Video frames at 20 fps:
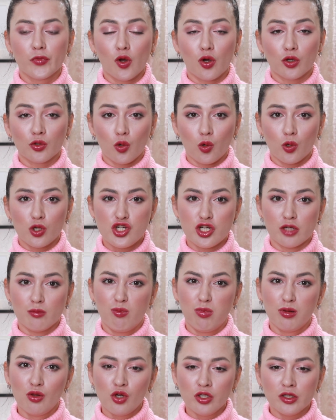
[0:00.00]
он
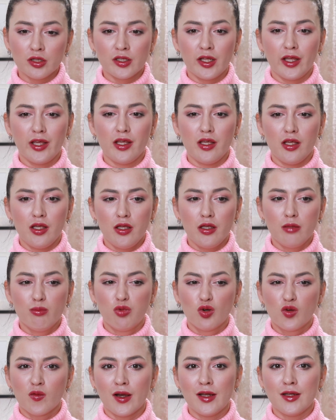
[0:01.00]
очень плотный, и
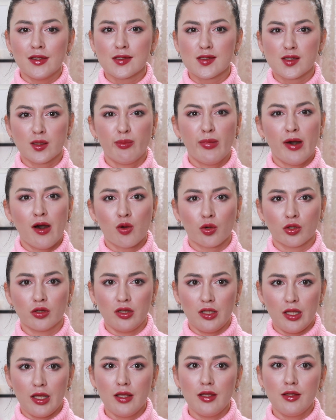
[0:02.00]
буквально за пару
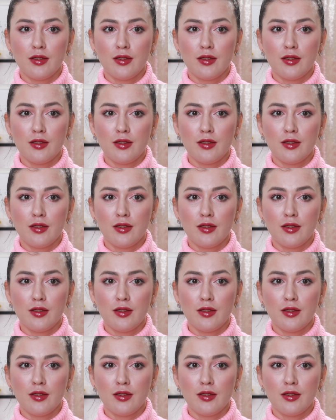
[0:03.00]
дней,